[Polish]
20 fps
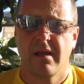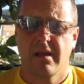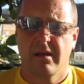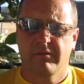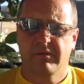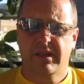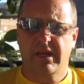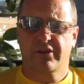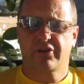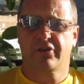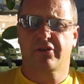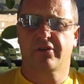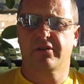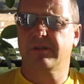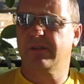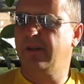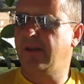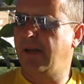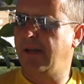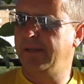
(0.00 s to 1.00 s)
Witajcie
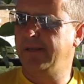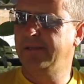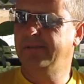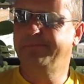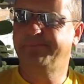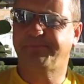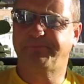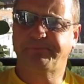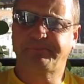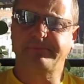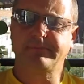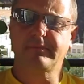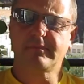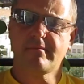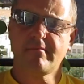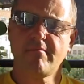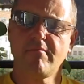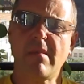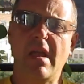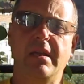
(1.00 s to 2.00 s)
drodzy kochani.
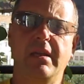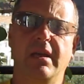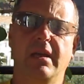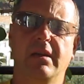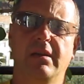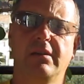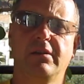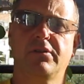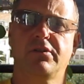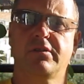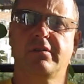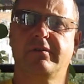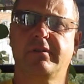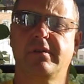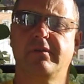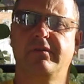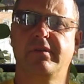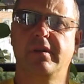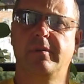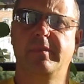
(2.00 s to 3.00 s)
Ja jeszcze w
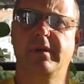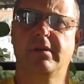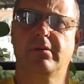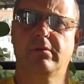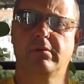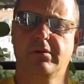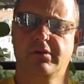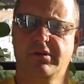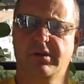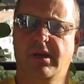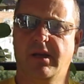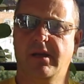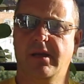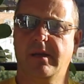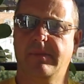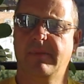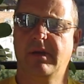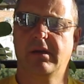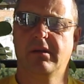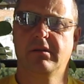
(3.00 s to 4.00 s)
tym filmiku
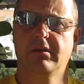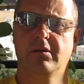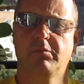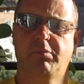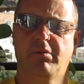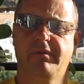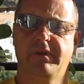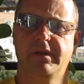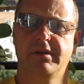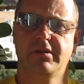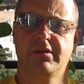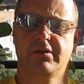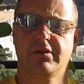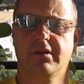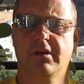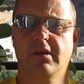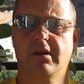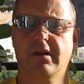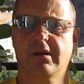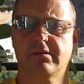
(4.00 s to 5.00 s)
chciałem e, dopowiedzieć
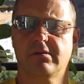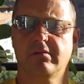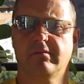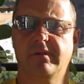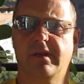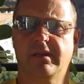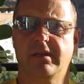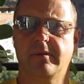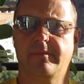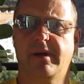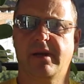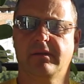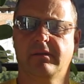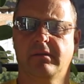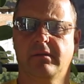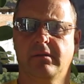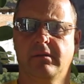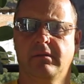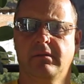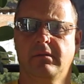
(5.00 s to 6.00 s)
kilka słów na temat
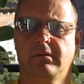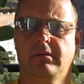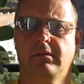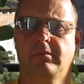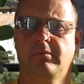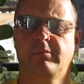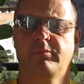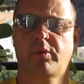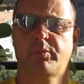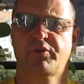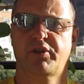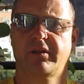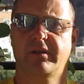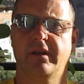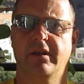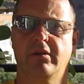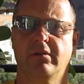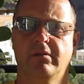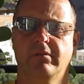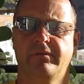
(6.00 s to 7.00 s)
e,
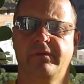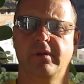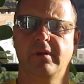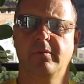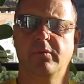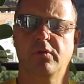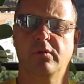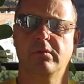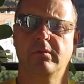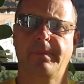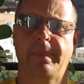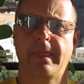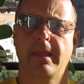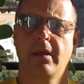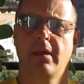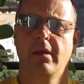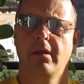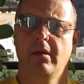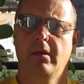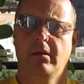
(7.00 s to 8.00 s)
poprzedniego filmu,
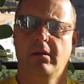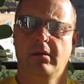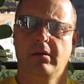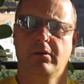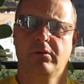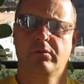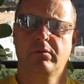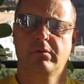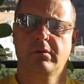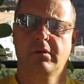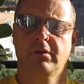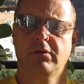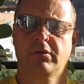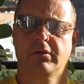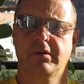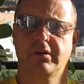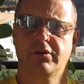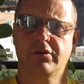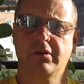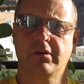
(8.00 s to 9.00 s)
e, który
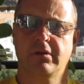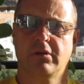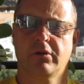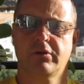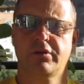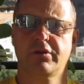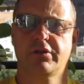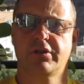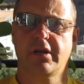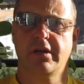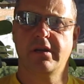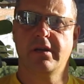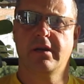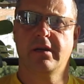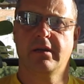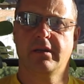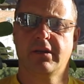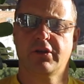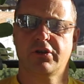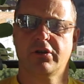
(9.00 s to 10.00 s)
dotyczy
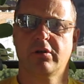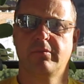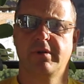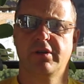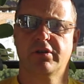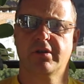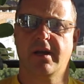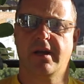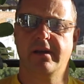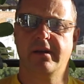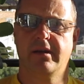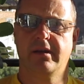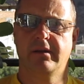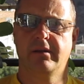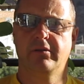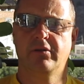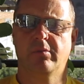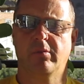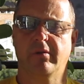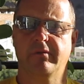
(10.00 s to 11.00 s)
oczyszczenia naszego mieszkania
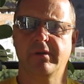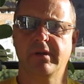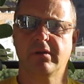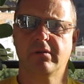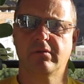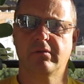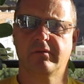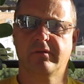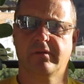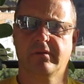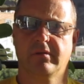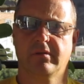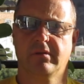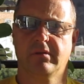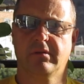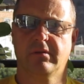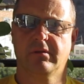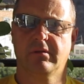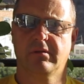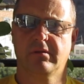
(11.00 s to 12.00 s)
i domowników
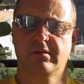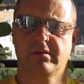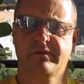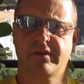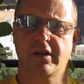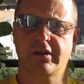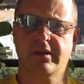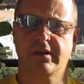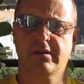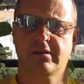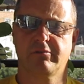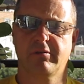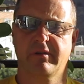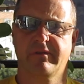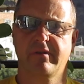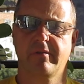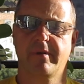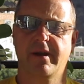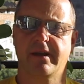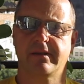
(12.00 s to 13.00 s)
z wszelkich złych
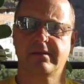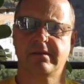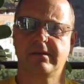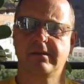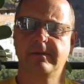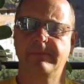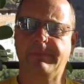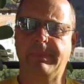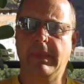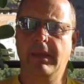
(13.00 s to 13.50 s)
wibracji.